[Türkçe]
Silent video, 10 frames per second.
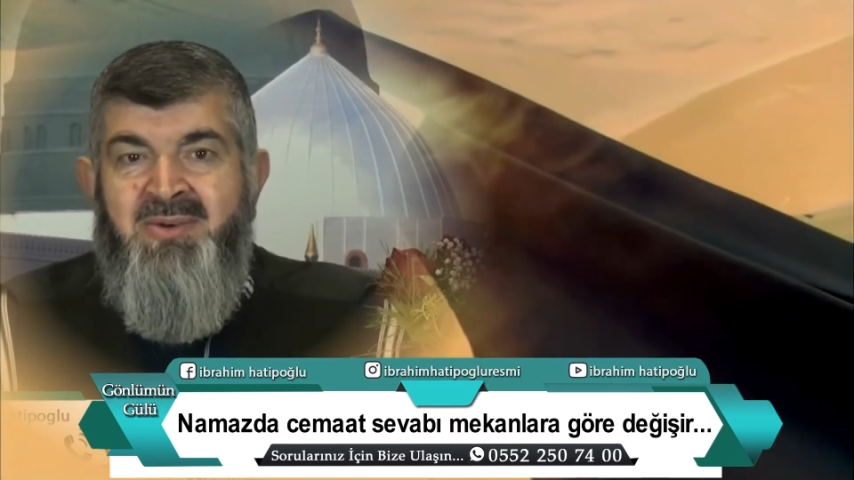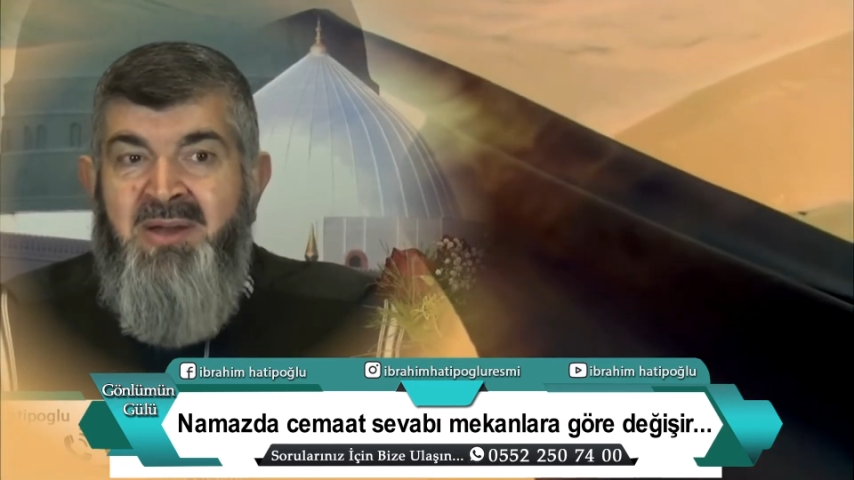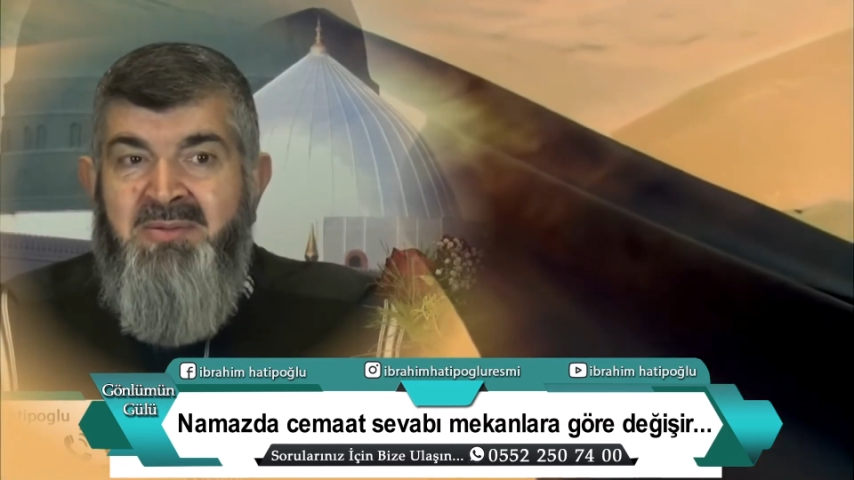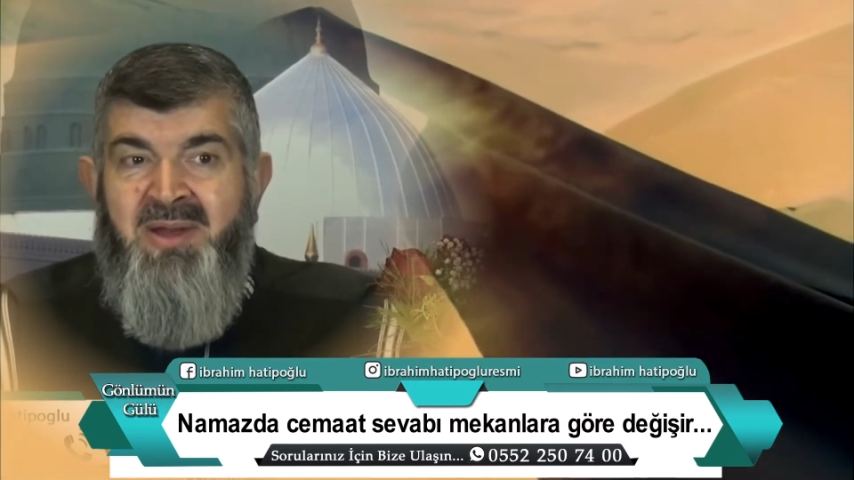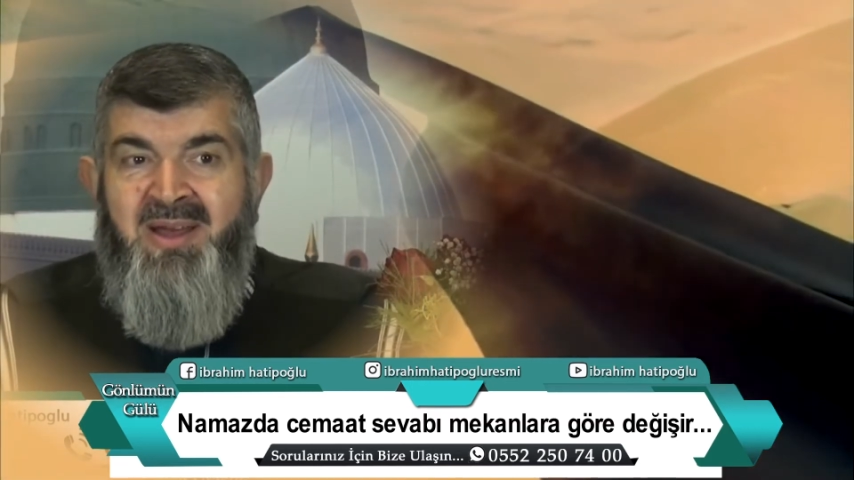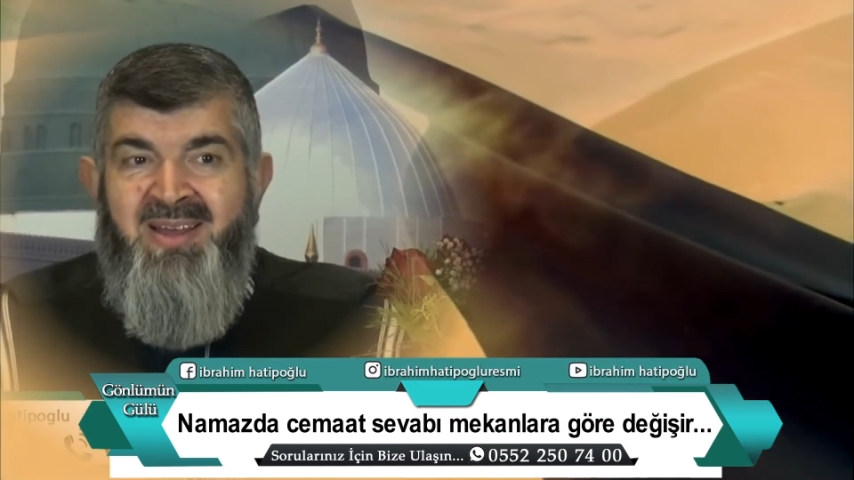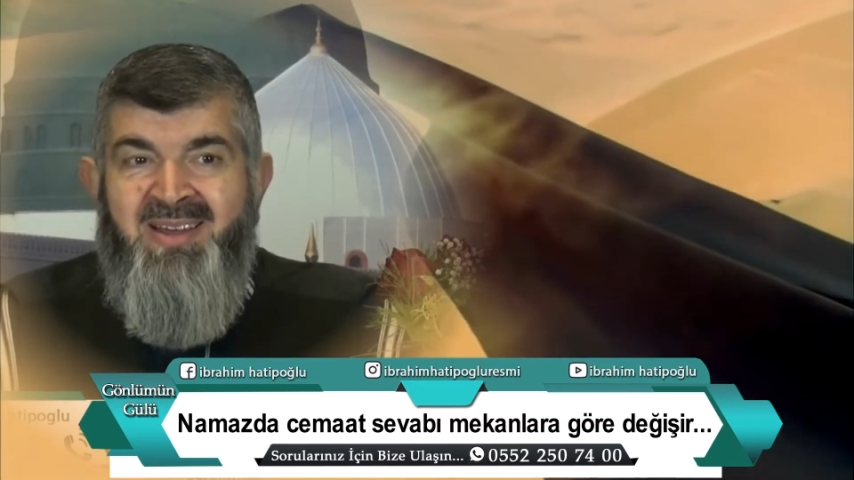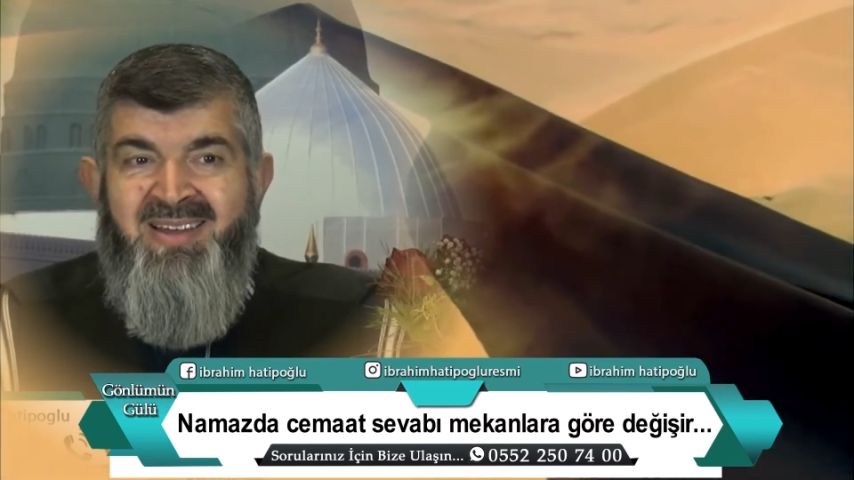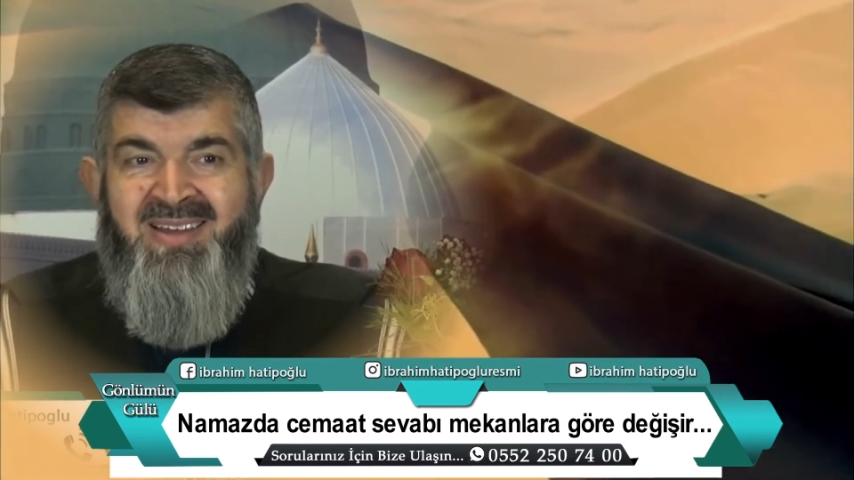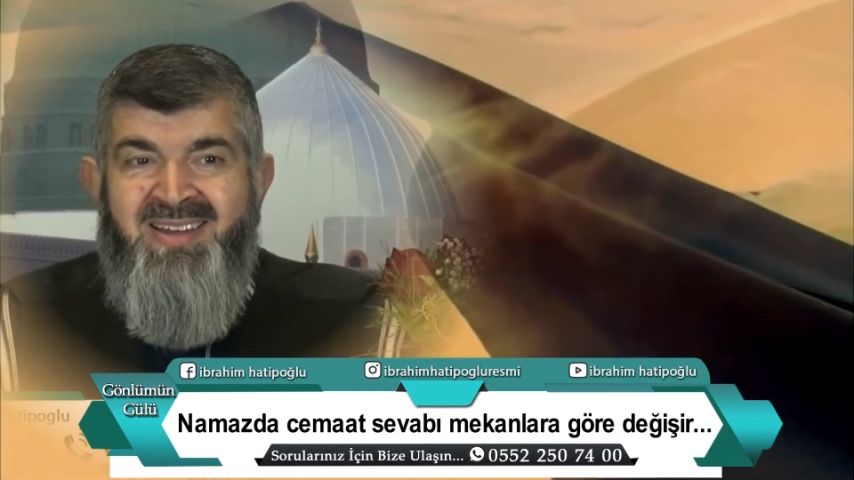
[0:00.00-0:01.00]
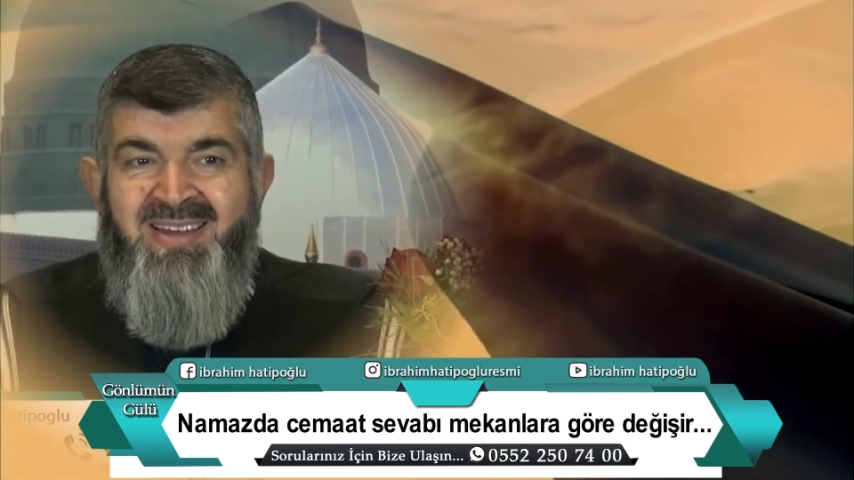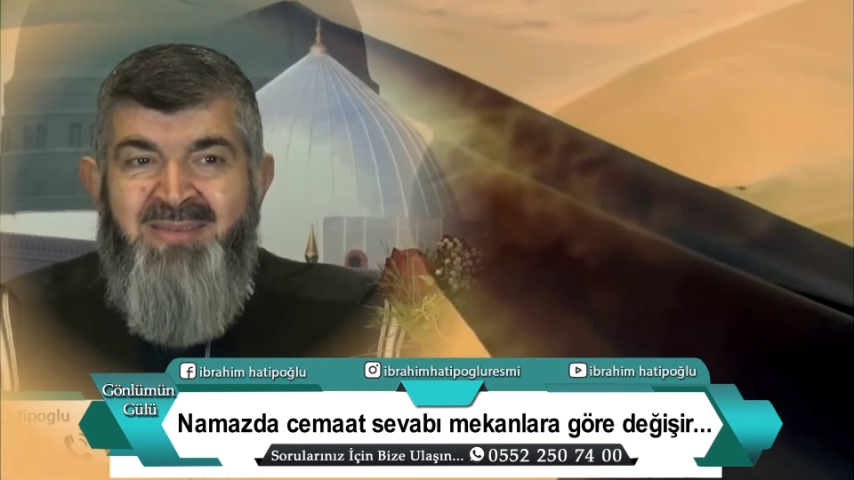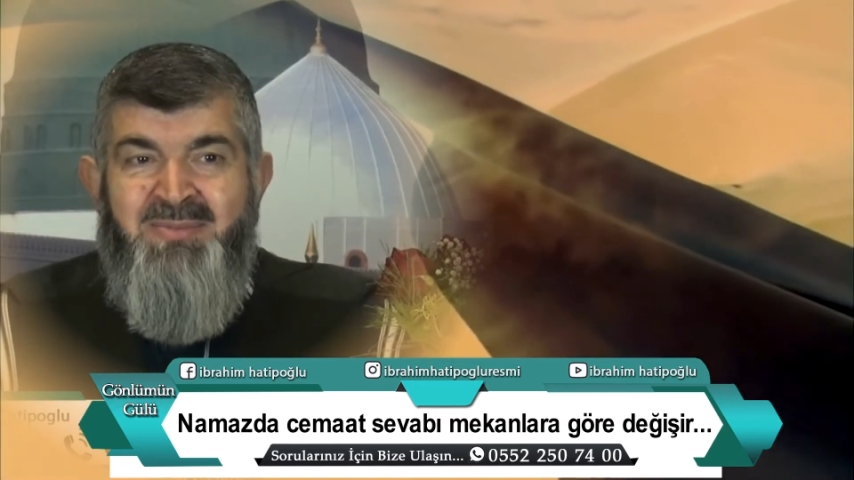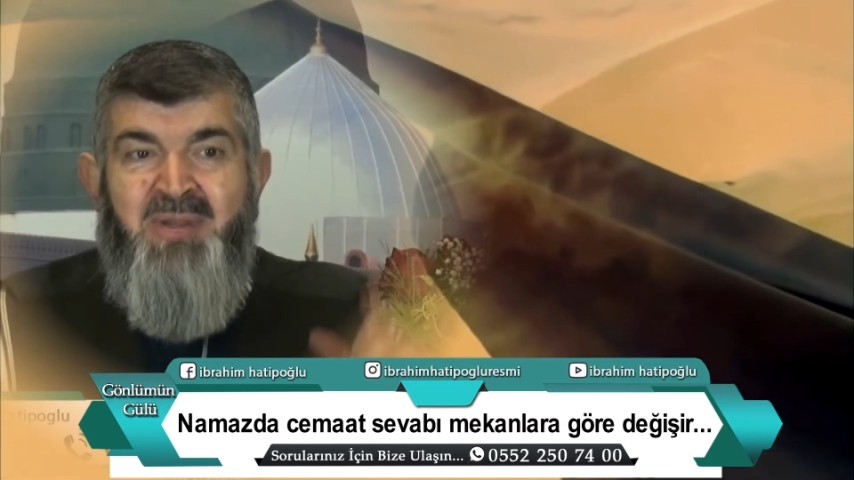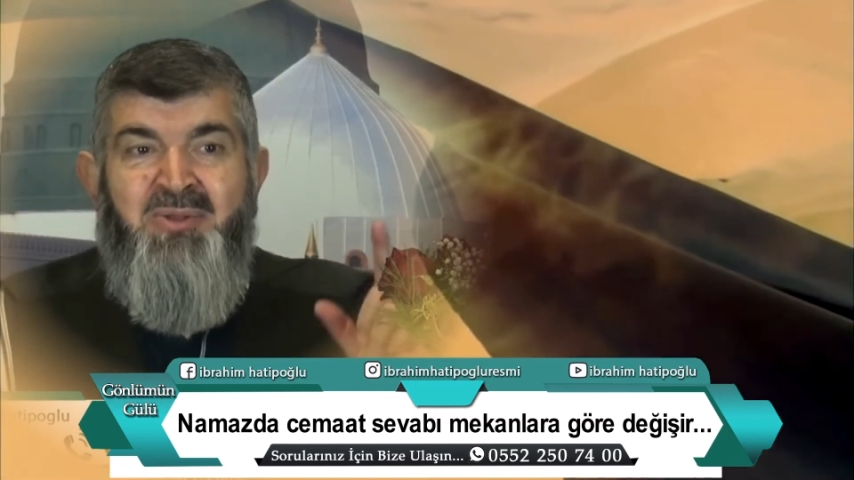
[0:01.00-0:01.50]
Vay be.
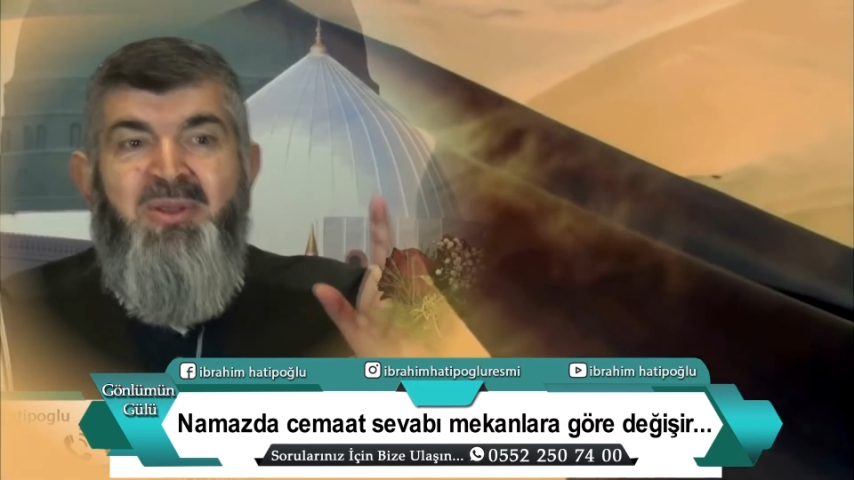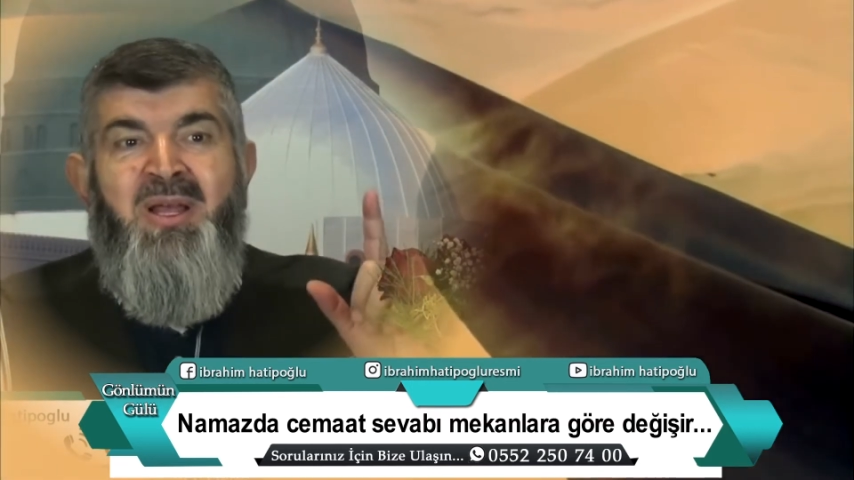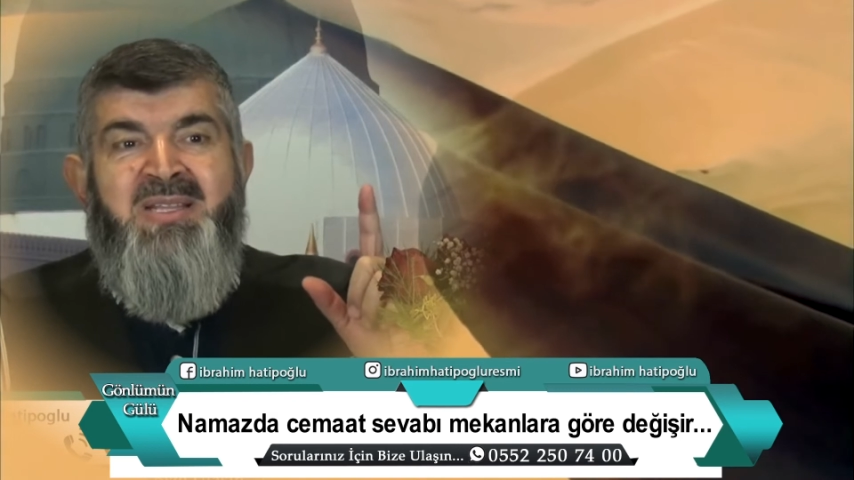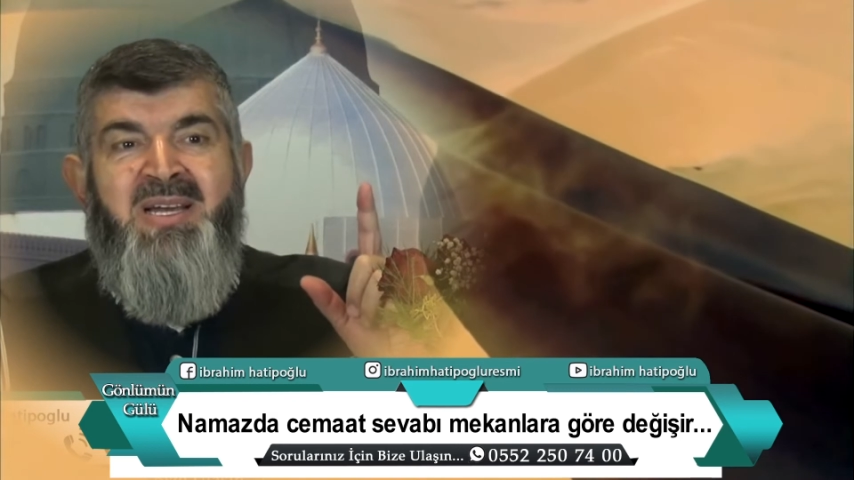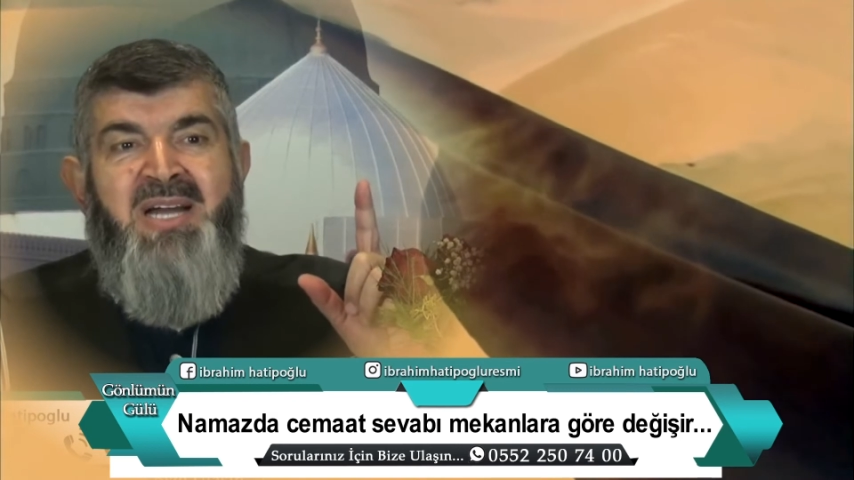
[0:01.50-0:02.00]
Beytullah'ta